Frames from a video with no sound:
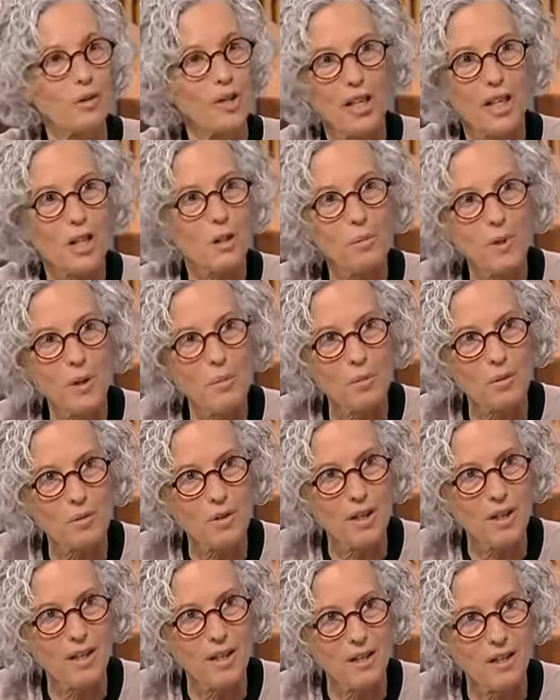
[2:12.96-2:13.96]
seres vivos
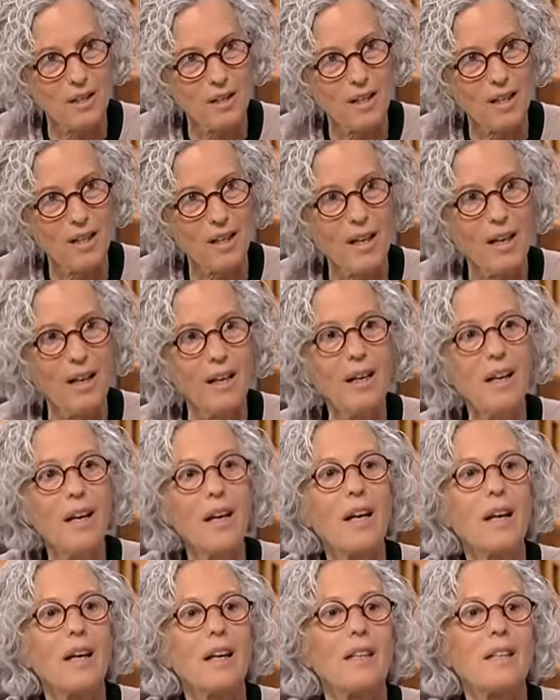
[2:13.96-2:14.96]
en general,
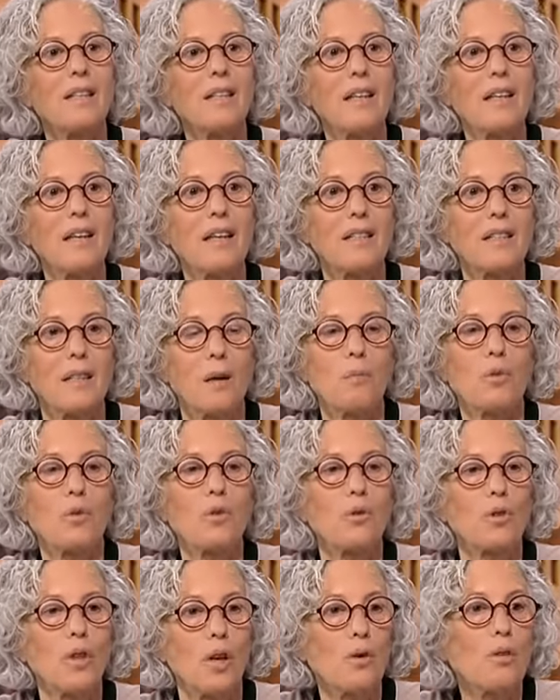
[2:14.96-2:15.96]
es que estamos
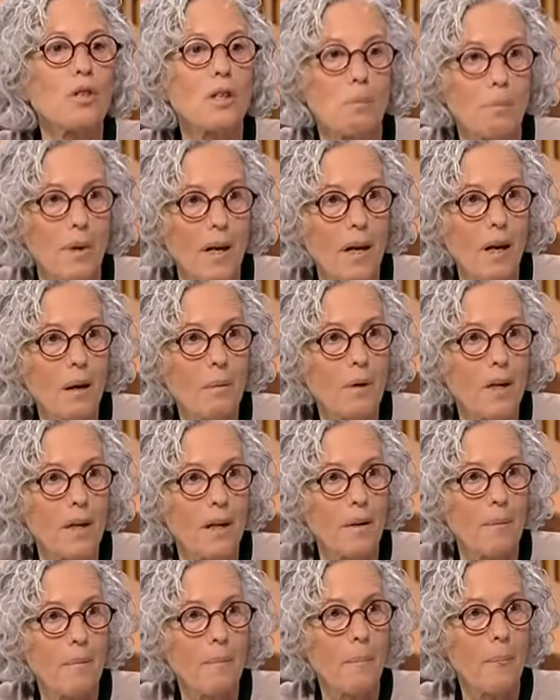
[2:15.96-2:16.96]
dotados de
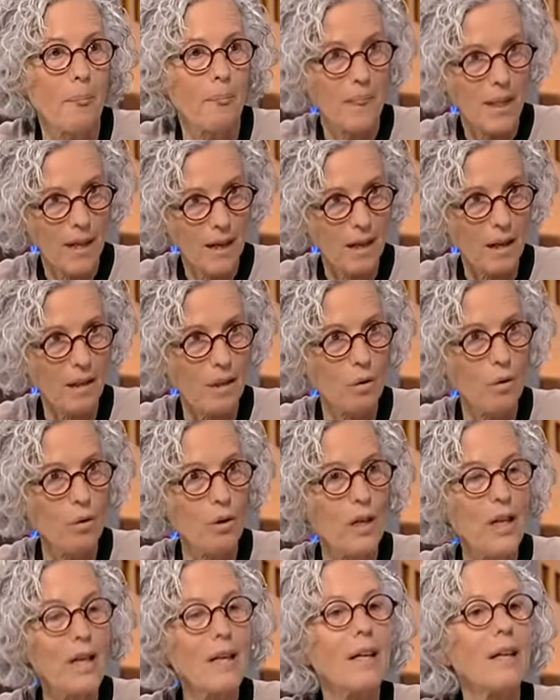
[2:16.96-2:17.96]
palabra, de
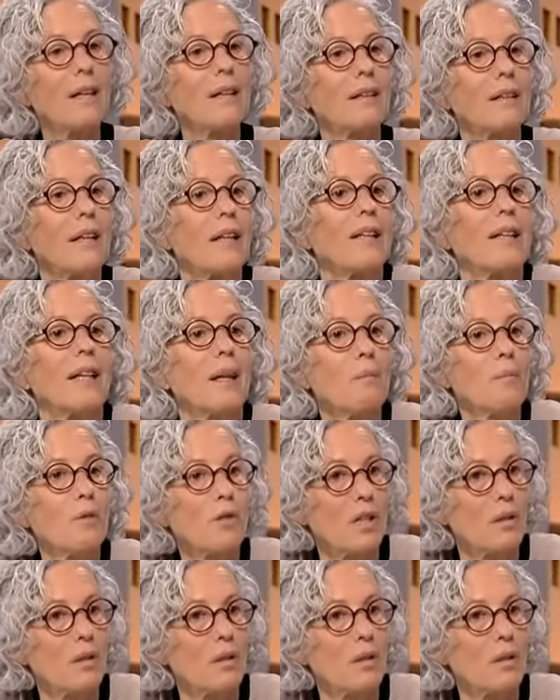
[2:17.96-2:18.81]
razón y que tendemos a